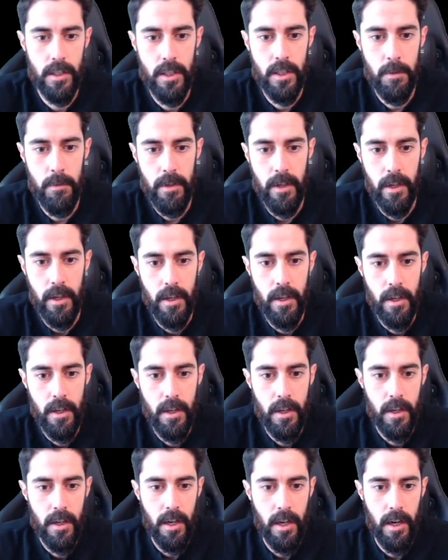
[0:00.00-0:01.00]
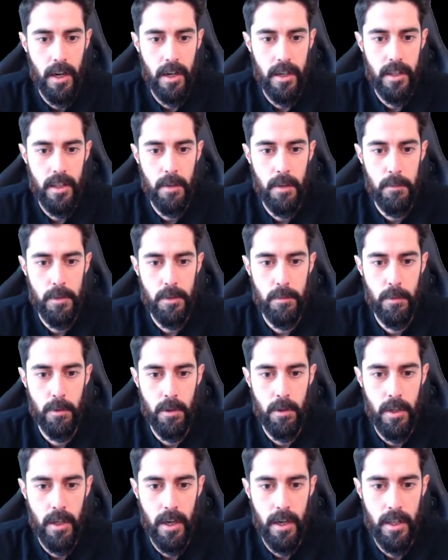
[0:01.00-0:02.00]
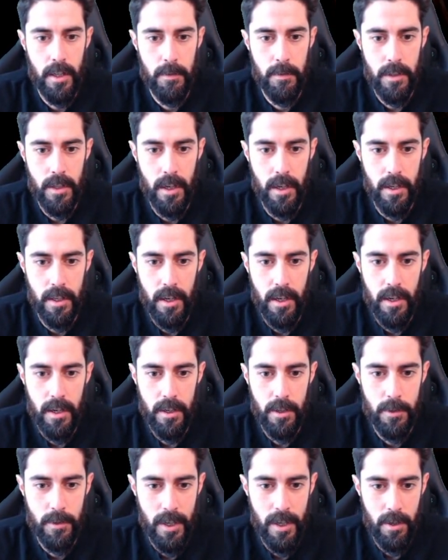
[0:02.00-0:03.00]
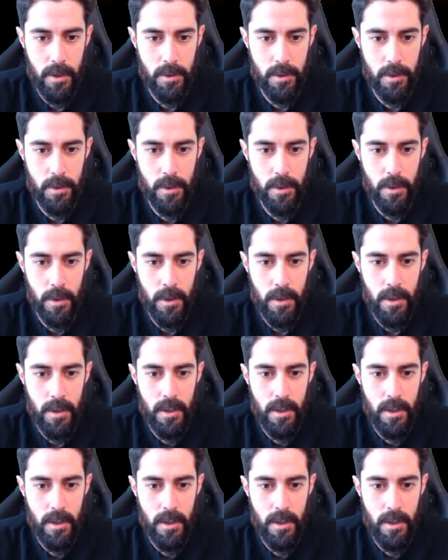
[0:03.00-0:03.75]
Şimdi karakterimiz bu. Yarattığımız karakter. Güzel gözüküyor.